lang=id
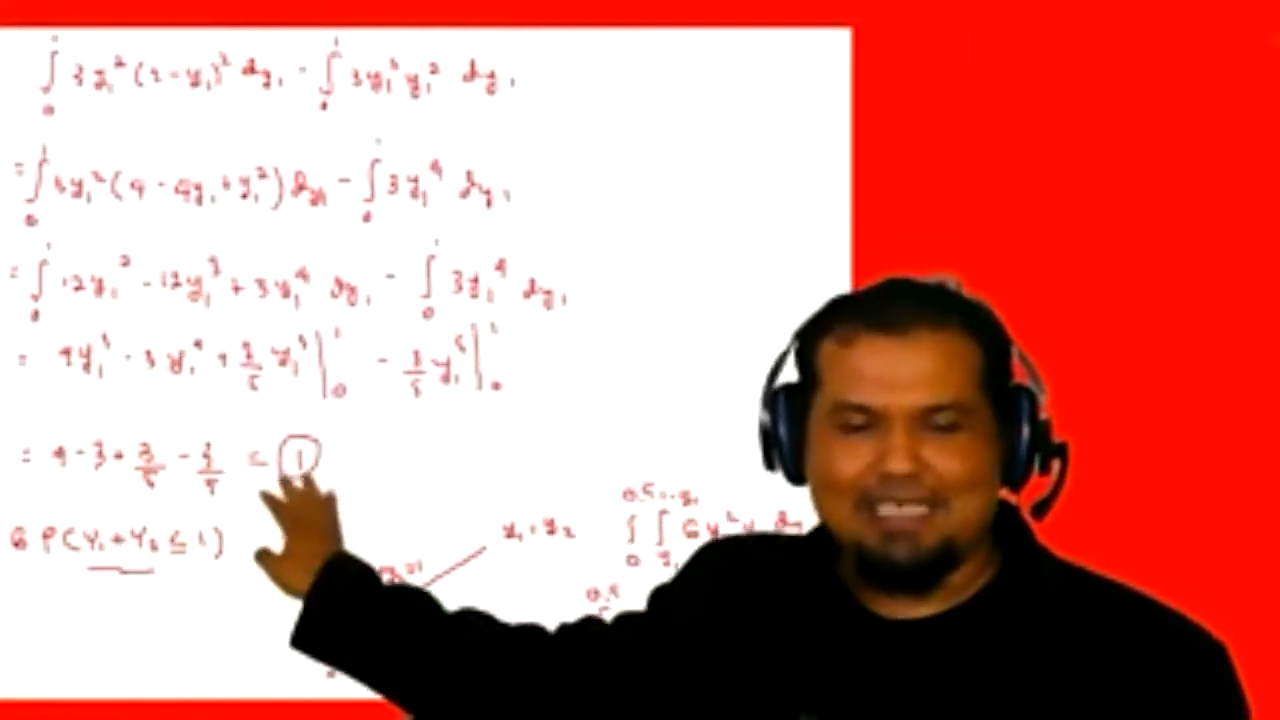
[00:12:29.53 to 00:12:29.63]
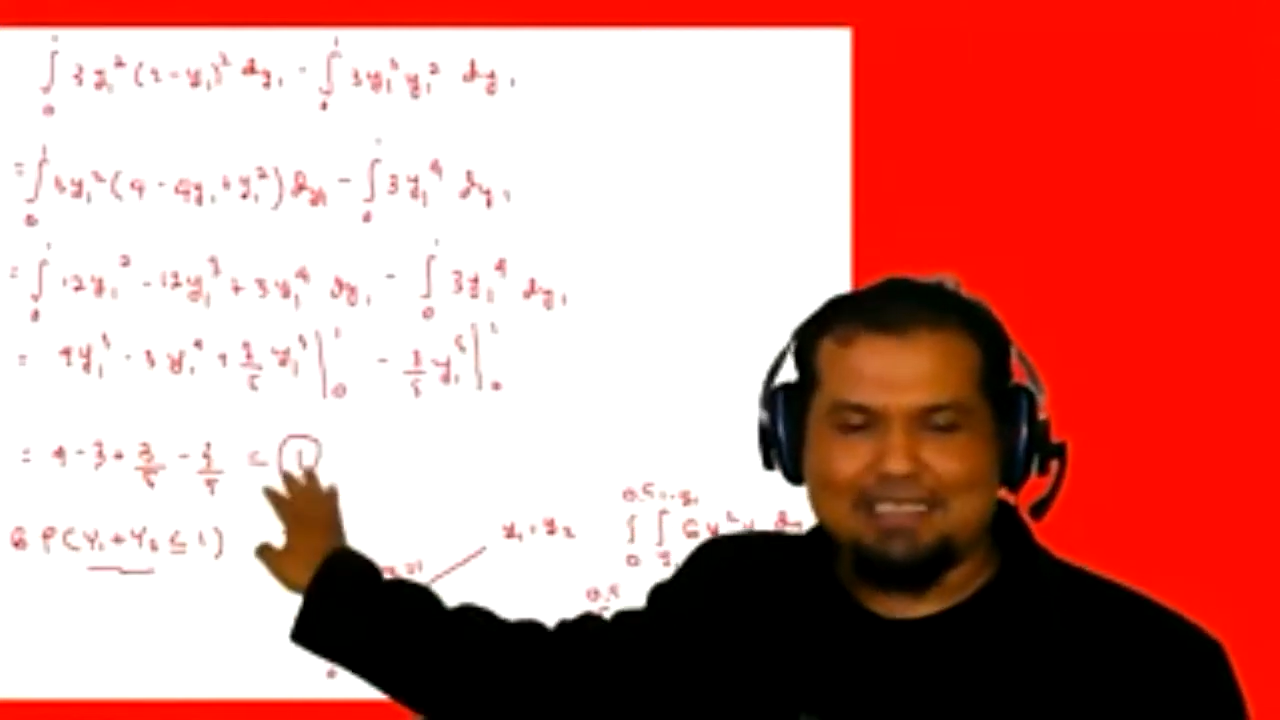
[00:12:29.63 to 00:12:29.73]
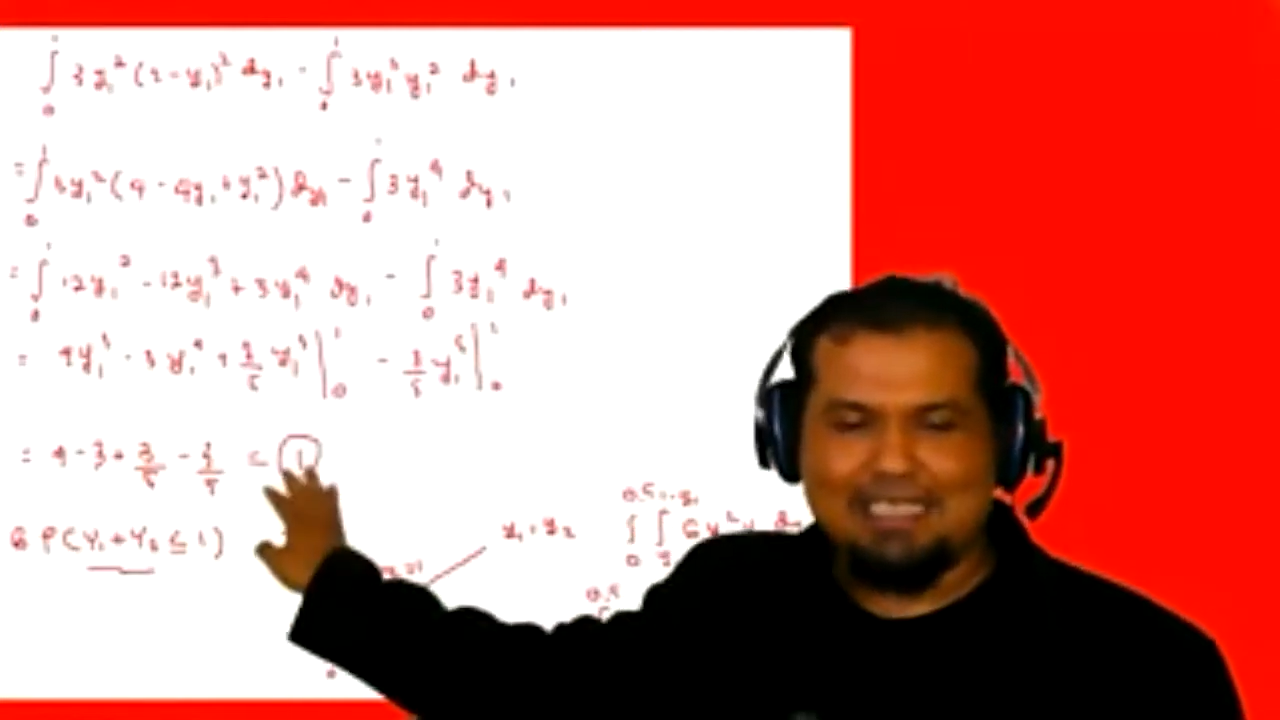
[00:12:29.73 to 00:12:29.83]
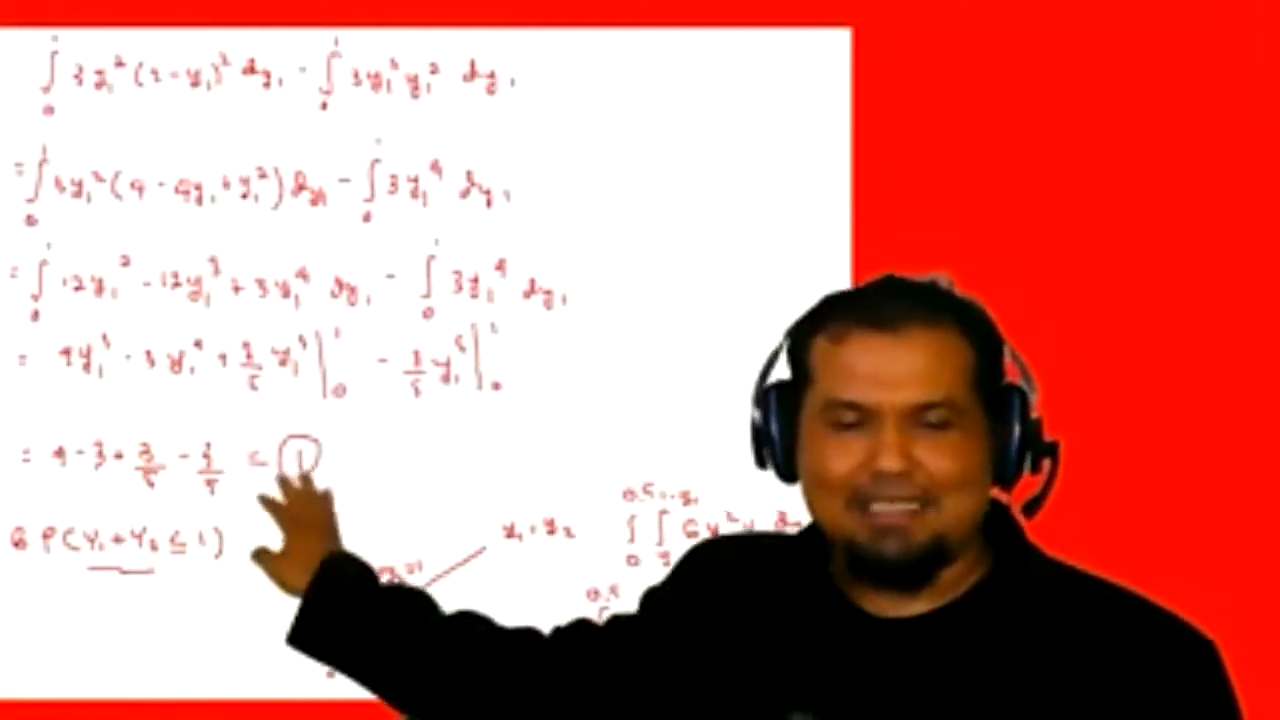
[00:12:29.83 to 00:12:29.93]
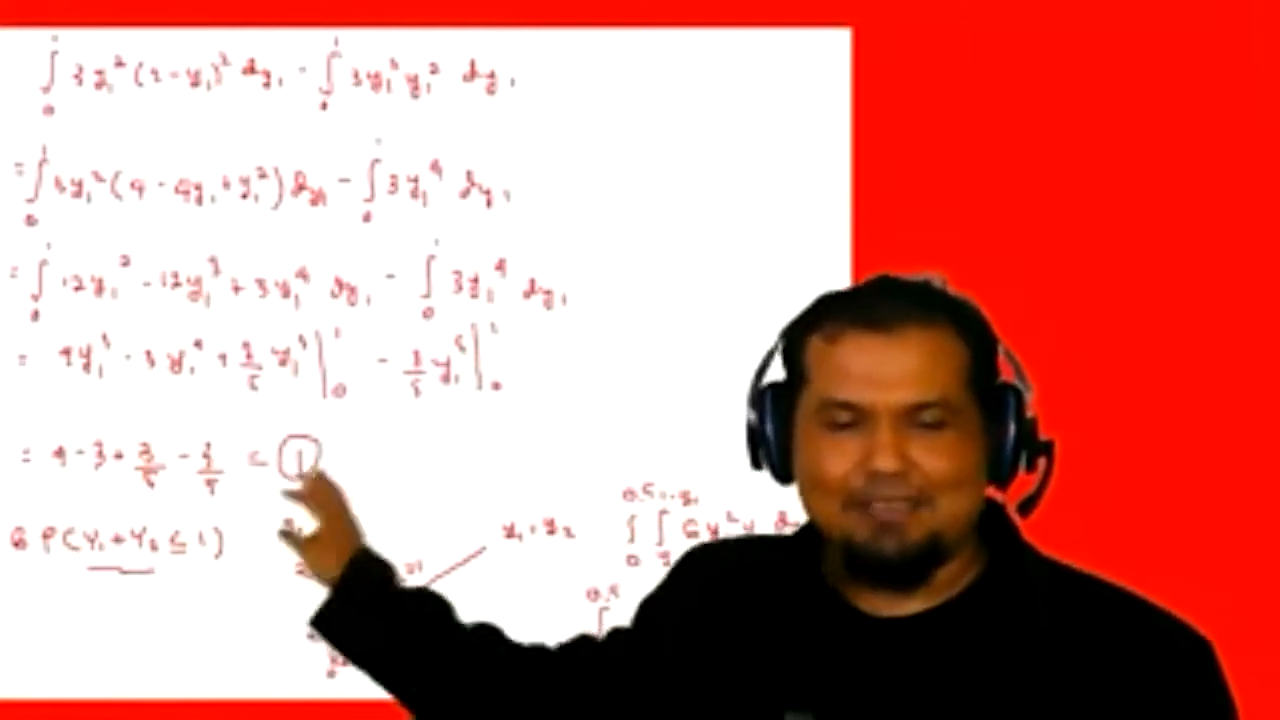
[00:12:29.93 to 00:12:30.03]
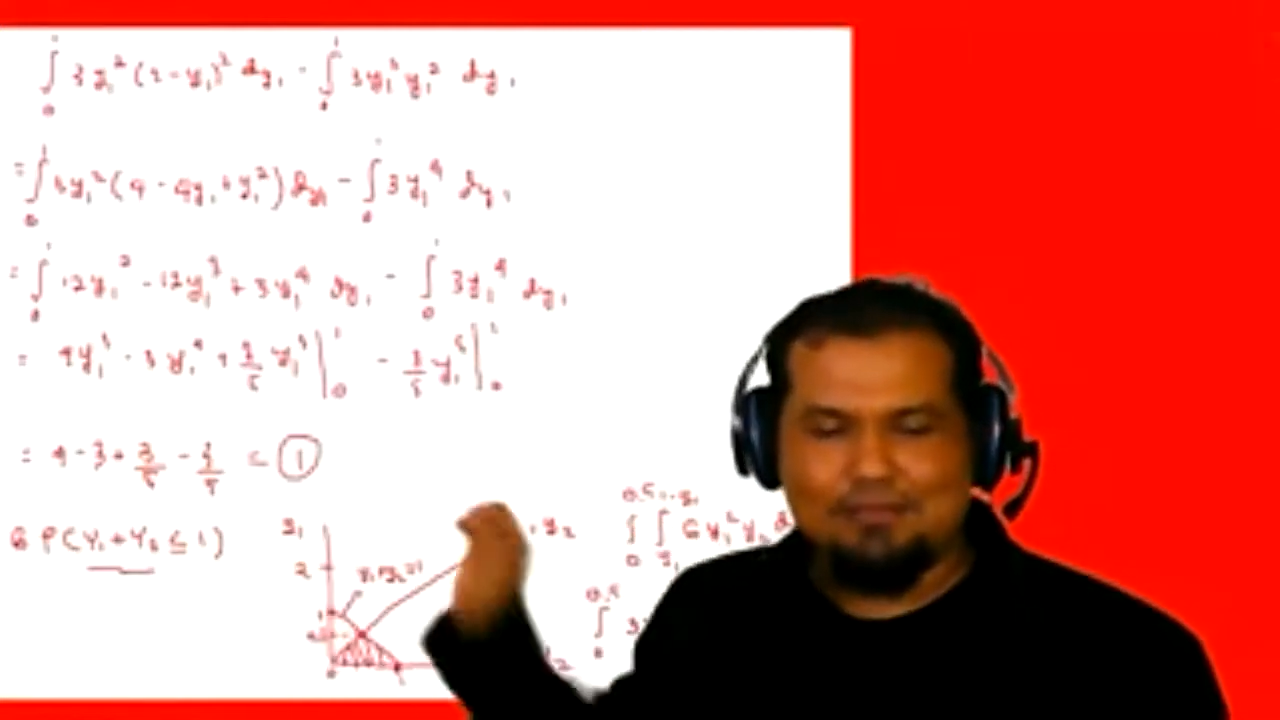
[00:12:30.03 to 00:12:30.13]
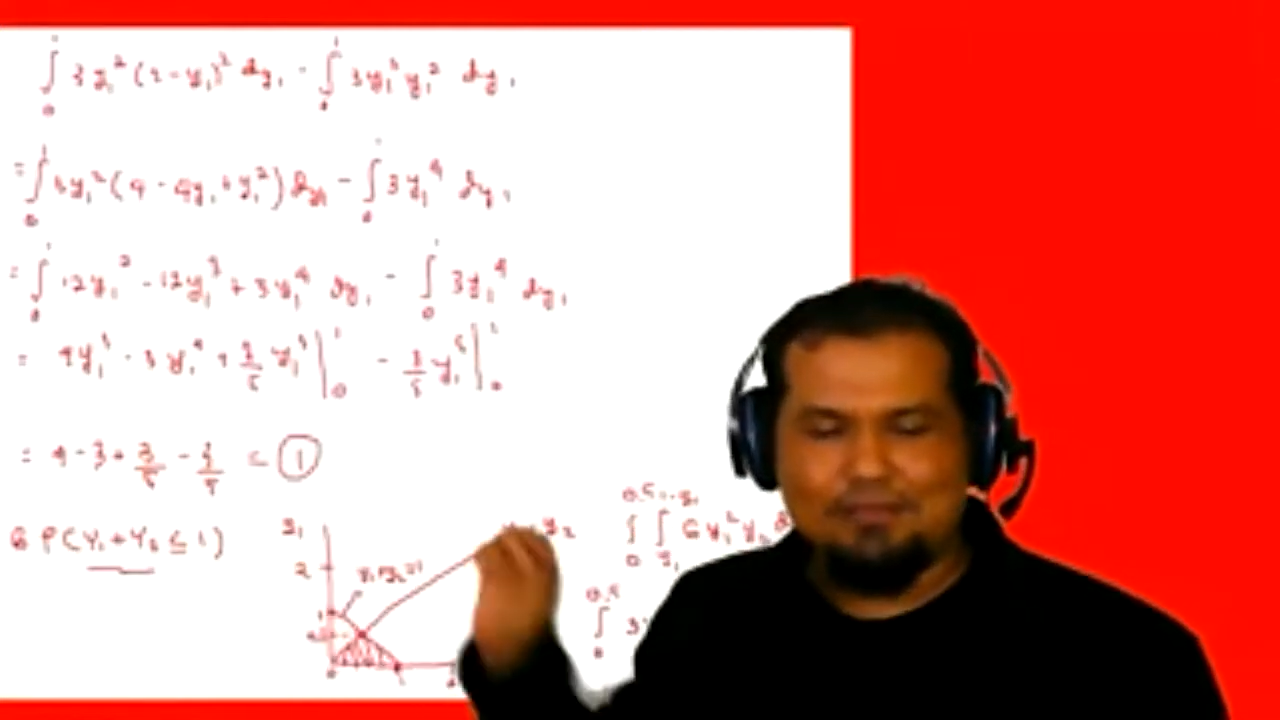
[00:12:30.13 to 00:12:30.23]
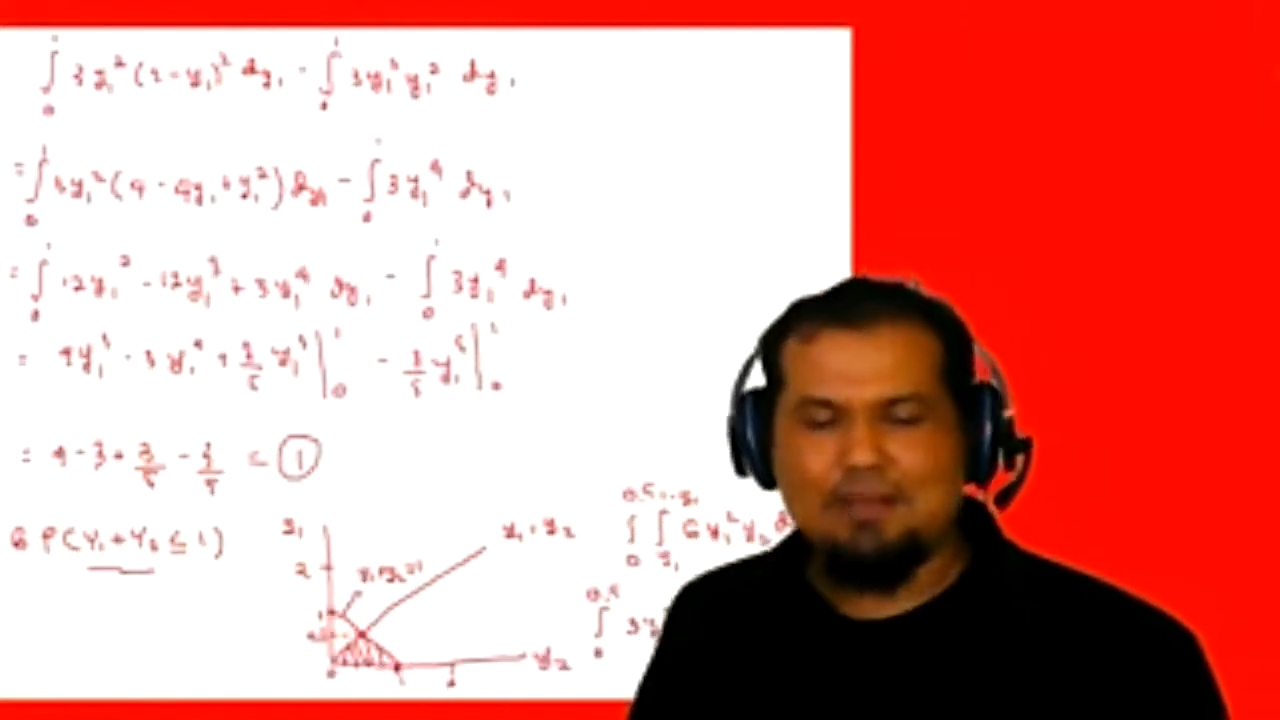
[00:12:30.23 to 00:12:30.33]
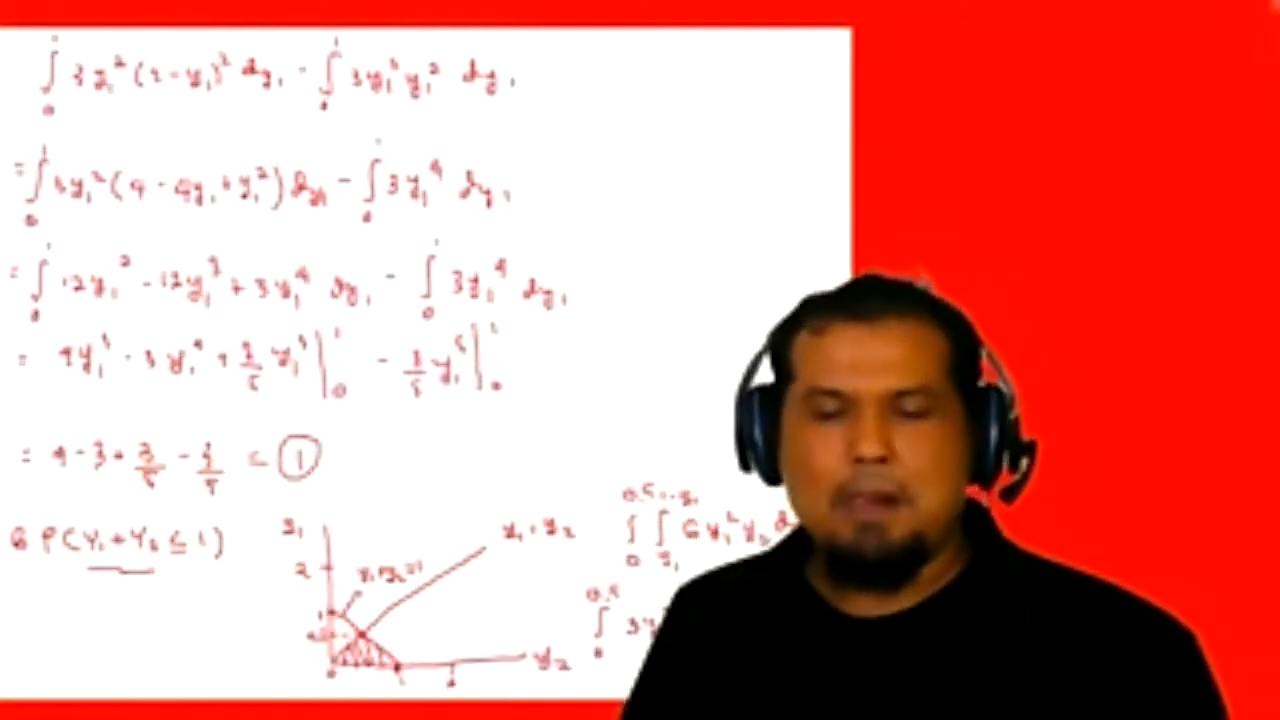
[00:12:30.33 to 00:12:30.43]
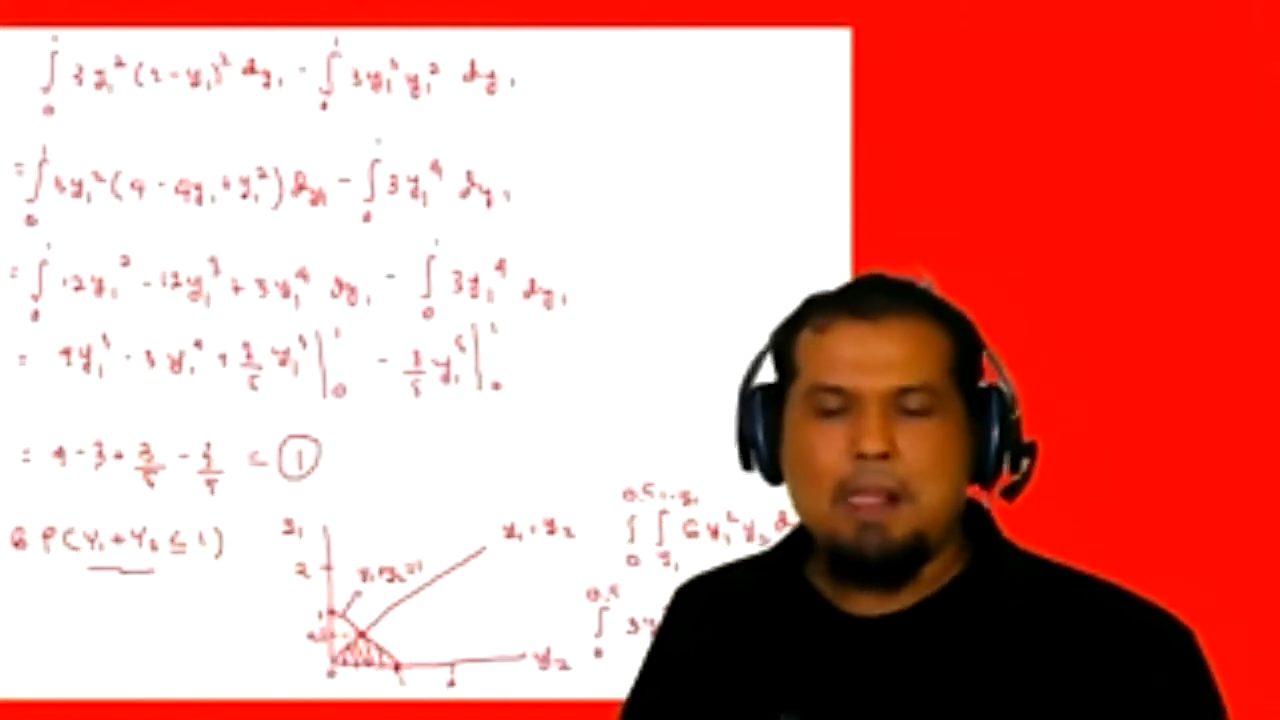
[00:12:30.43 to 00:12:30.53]
dia
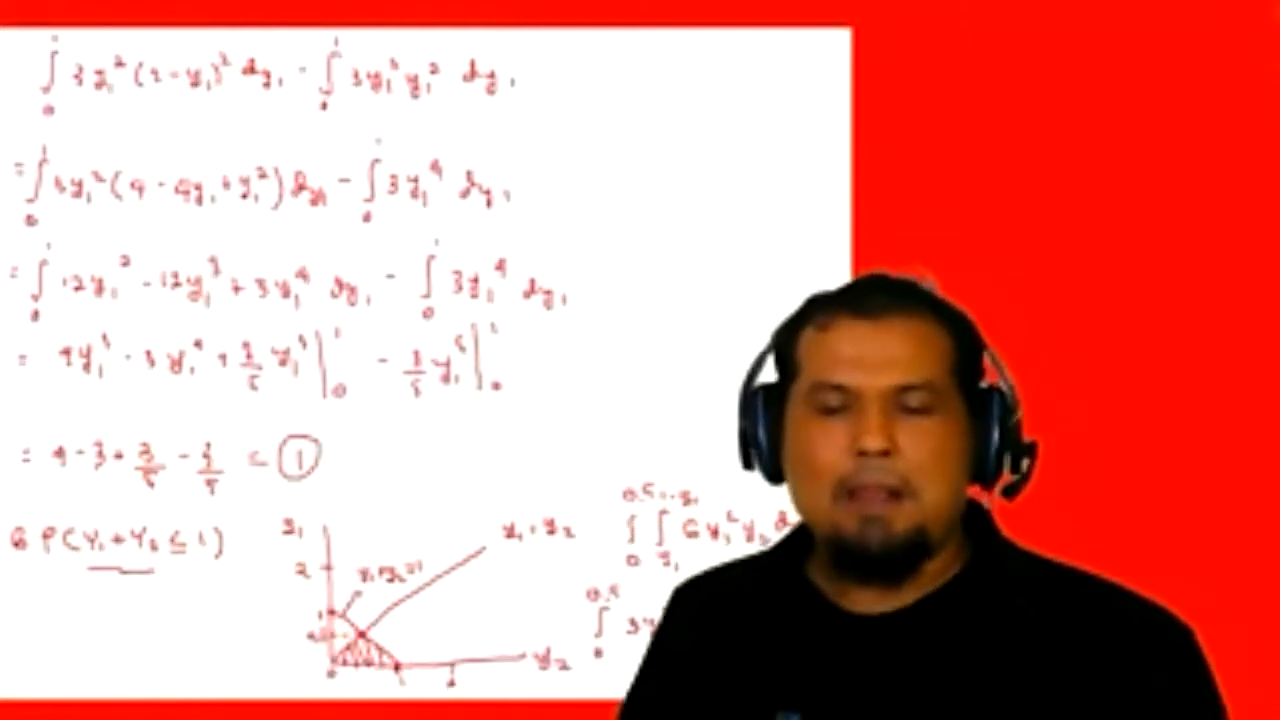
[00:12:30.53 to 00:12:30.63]
satu,